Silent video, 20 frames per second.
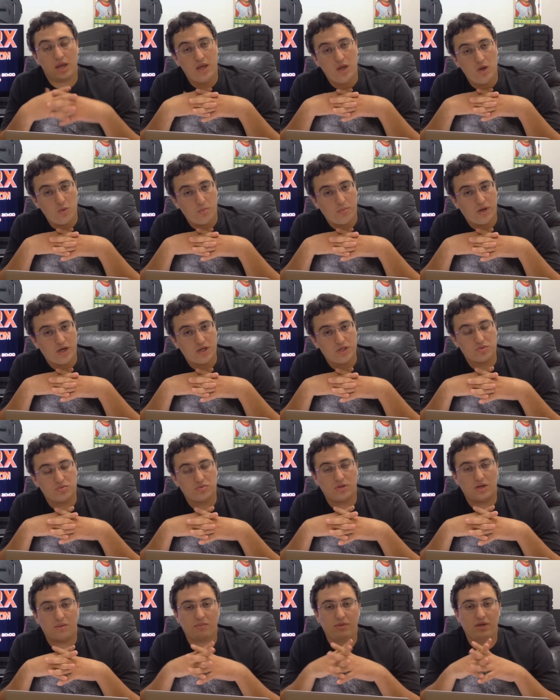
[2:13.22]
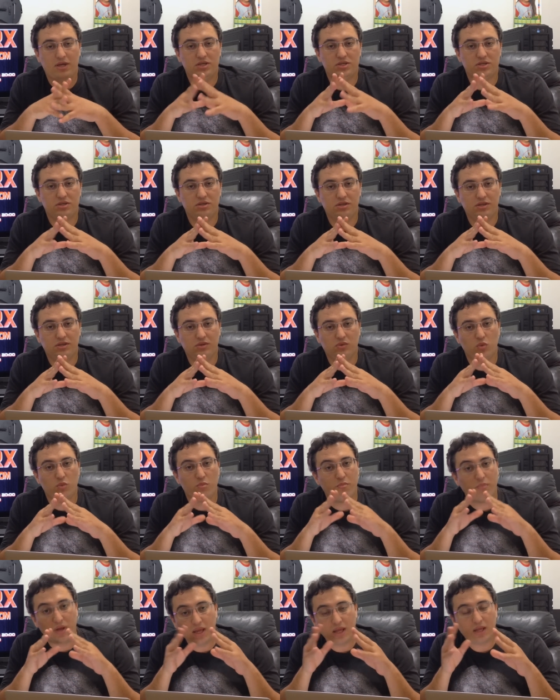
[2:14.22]
Eu, particularmente, o
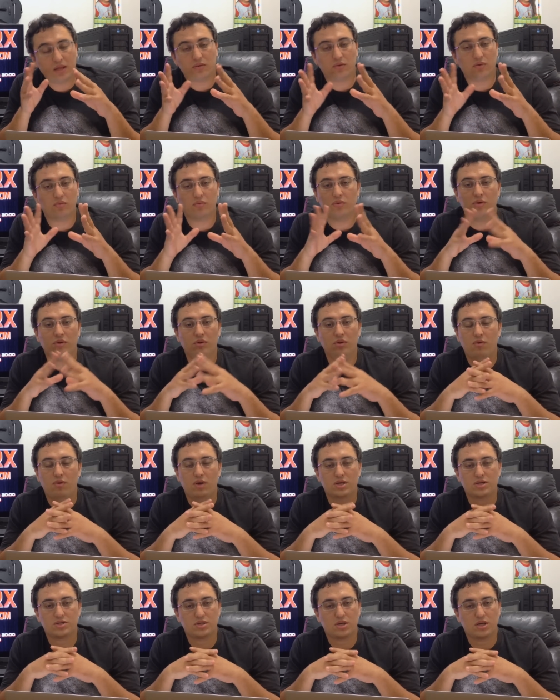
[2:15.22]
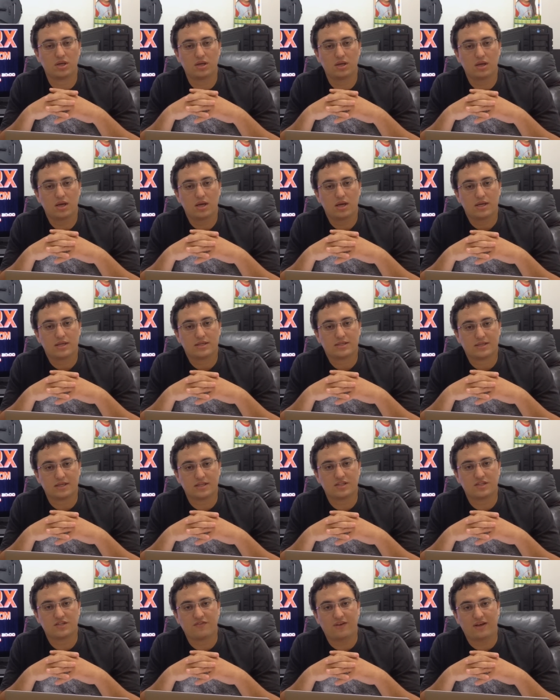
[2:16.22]
Mental eu não achei
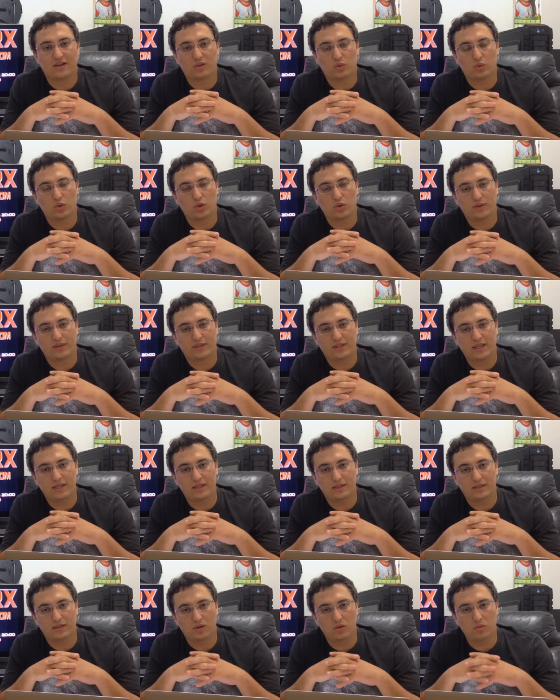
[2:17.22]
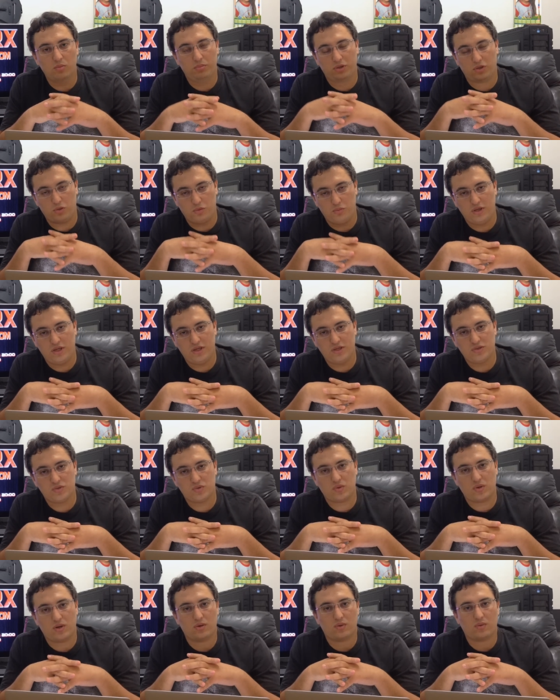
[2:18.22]
satisfatório até então, pelo menos
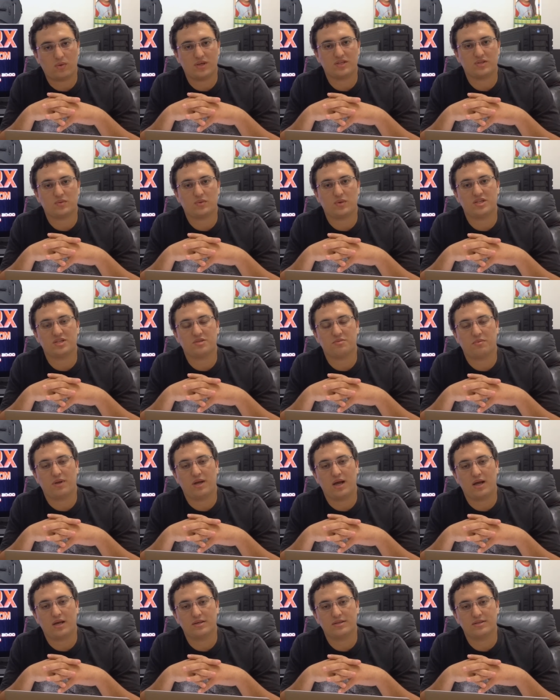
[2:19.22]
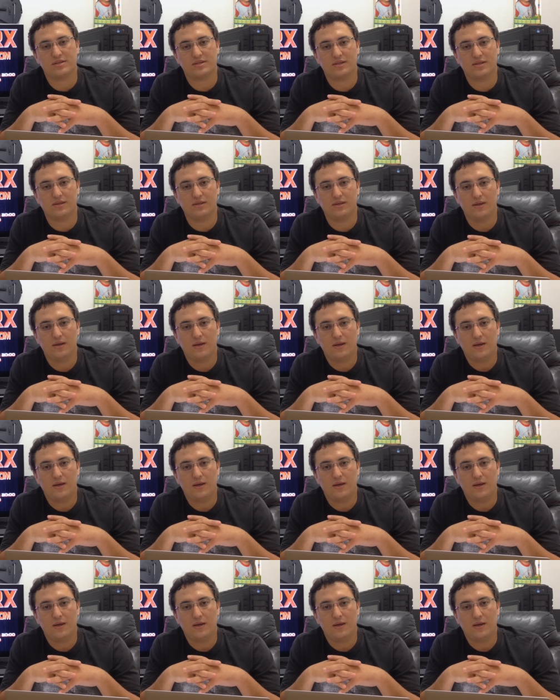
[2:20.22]
com, a, com, as, com as placas que,